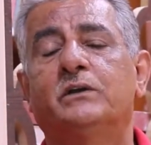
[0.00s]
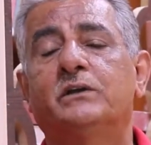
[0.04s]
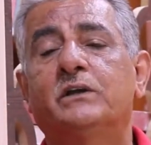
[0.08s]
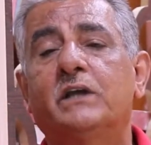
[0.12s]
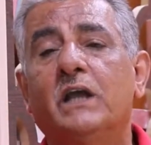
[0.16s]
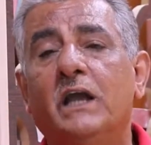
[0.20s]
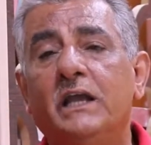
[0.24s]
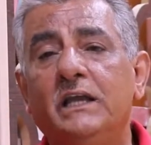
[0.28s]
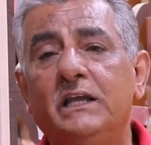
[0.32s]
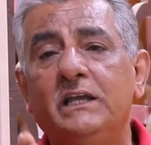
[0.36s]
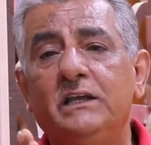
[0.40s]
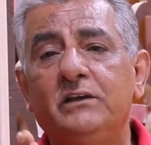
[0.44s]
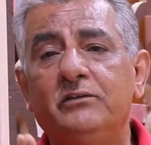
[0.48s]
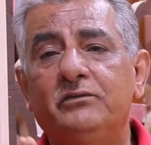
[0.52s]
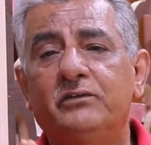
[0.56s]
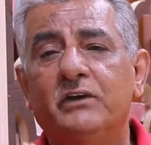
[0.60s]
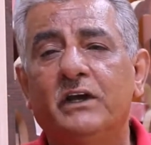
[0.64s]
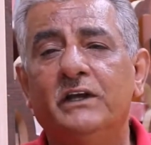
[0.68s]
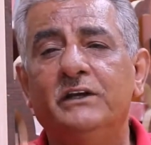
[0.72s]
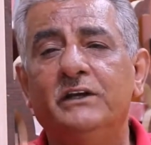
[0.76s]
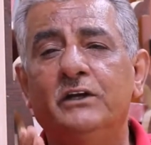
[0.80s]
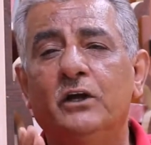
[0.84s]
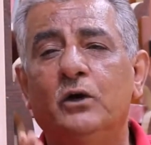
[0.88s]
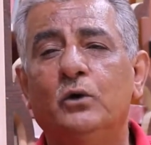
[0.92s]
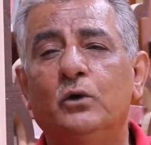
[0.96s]
كيف
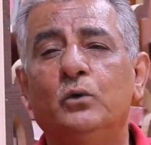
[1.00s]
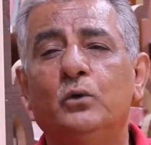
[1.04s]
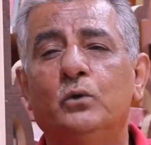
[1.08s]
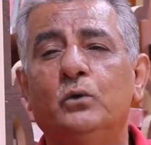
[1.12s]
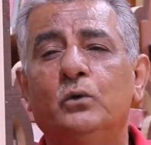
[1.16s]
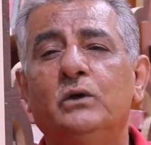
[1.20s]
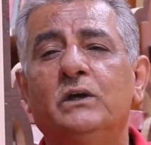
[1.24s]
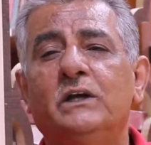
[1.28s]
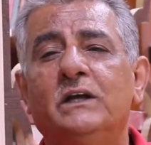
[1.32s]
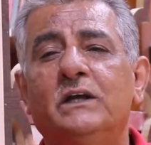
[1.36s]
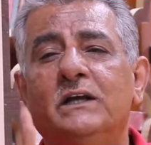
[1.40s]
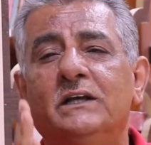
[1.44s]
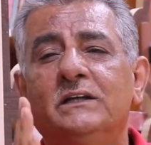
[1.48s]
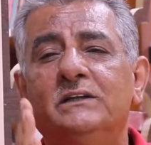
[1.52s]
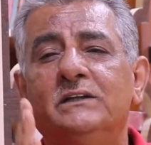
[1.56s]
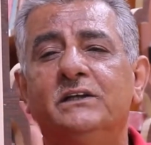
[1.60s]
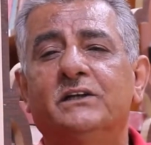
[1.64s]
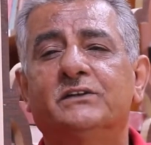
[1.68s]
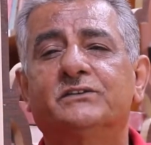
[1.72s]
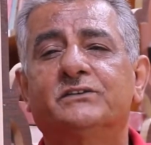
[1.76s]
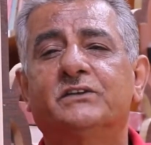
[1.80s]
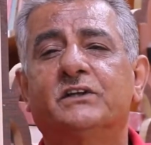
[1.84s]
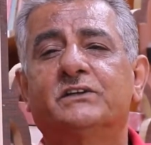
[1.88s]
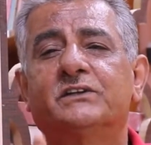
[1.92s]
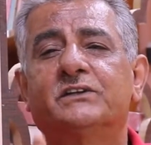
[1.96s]
أنه
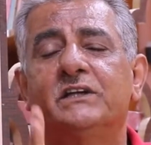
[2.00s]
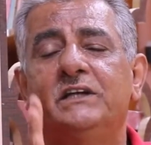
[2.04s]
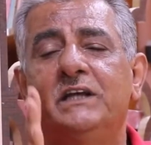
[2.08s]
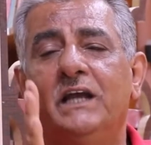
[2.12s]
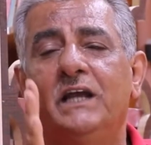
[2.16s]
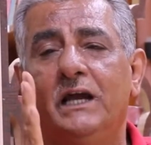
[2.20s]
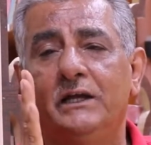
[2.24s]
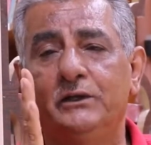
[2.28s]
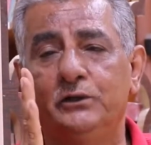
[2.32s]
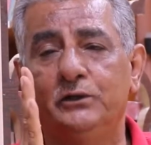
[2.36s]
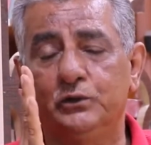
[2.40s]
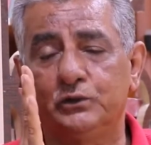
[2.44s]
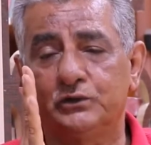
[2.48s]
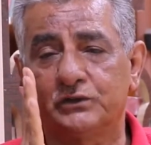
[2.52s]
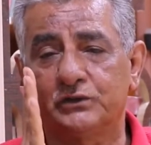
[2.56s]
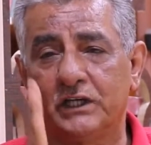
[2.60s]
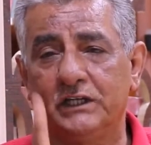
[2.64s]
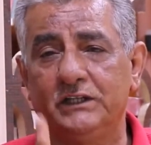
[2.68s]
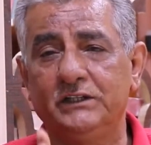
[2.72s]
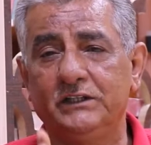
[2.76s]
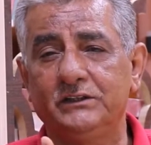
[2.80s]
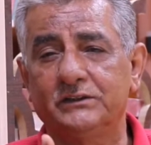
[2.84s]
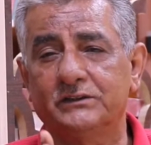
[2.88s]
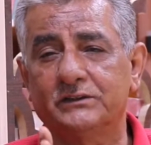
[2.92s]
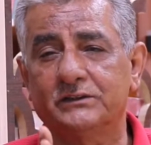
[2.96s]
يستطيع أن
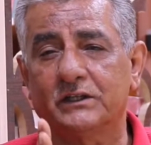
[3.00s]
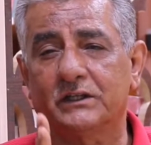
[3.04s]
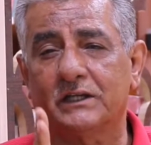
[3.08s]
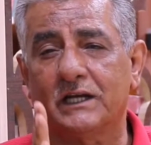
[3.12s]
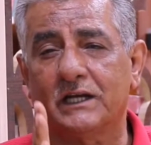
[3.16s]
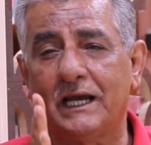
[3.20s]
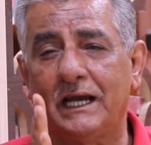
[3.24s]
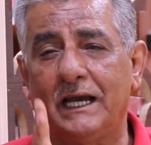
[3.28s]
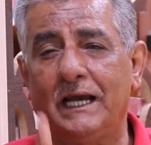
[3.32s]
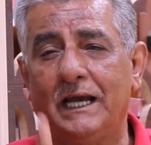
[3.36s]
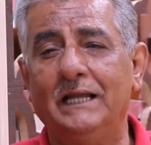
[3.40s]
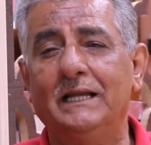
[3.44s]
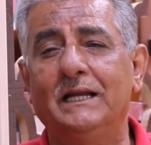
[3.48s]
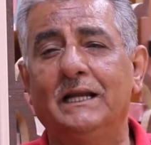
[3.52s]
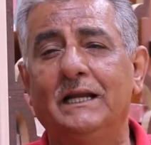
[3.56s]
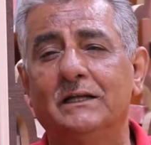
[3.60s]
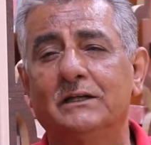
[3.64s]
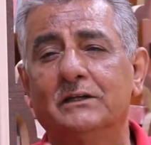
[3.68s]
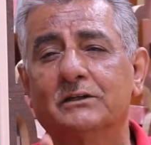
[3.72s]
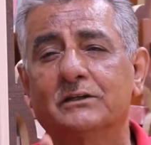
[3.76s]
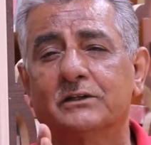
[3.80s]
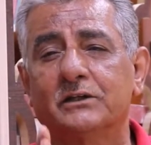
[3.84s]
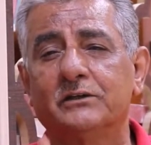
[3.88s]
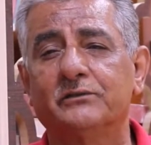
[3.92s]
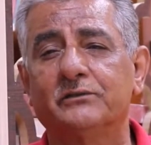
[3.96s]
يسيطر على
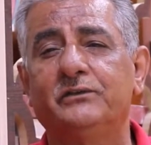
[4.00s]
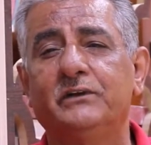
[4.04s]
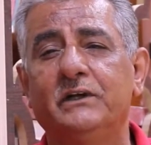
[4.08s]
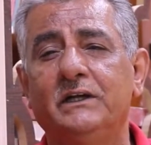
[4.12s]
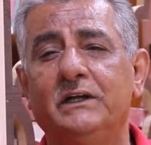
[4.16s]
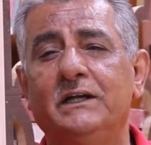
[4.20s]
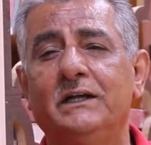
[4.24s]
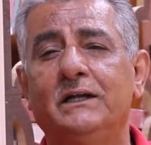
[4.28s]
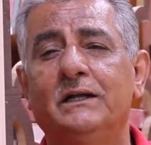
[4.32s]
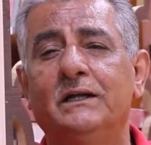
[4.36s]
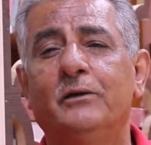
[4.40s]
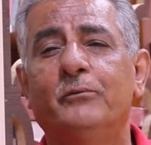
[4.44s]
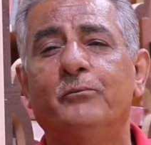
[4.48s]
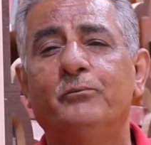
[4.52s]
الطفل